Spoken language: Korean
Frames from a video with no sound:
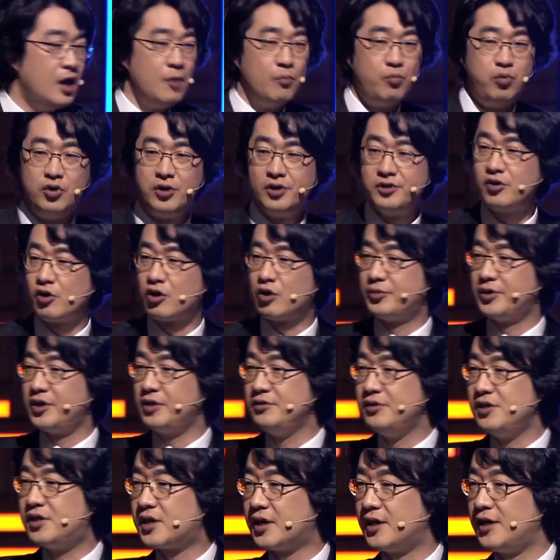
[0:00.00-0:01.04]
물론 여러분은
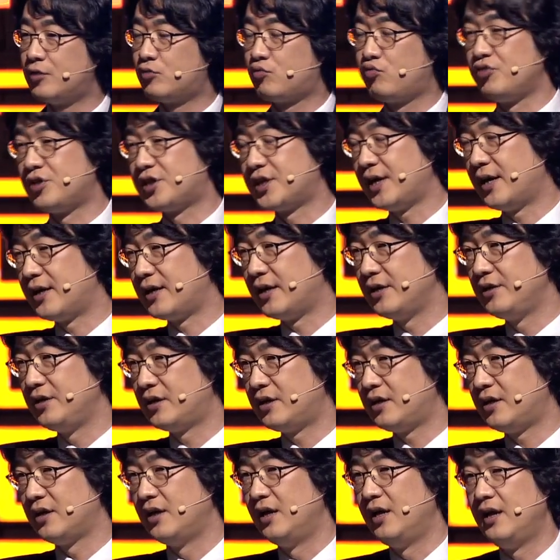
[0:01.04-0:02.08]
의자에 두 시간
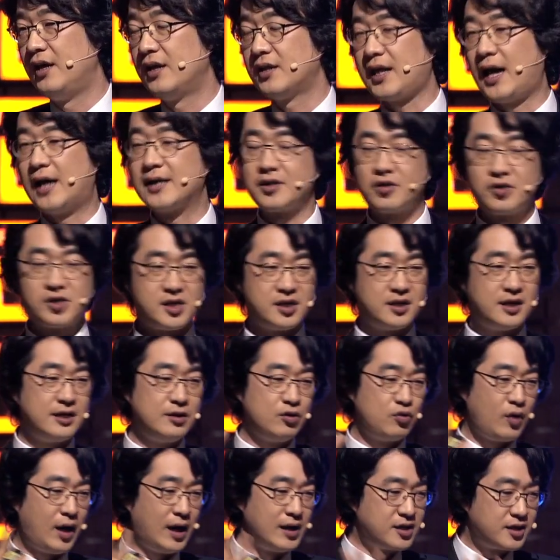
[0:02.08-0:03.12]
아니라 다섯
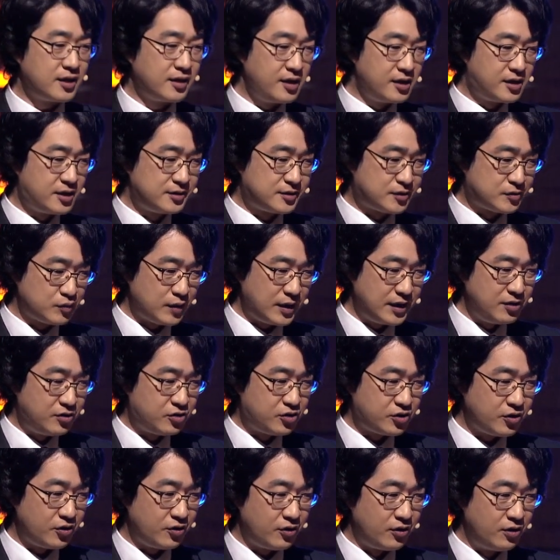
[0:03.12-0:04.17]
시간도 앉아 계실 수가
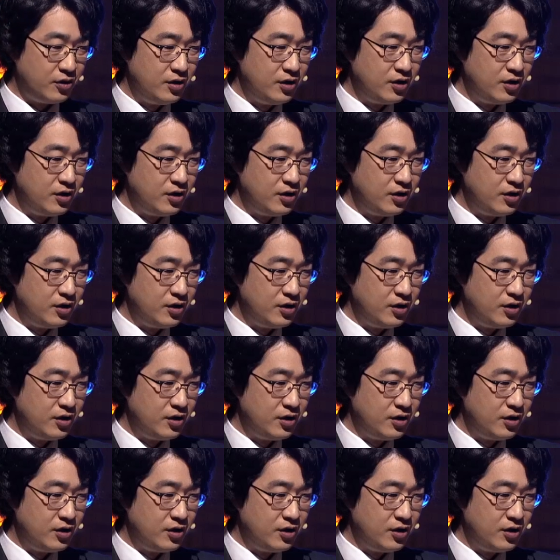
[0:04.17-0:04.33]
있죠.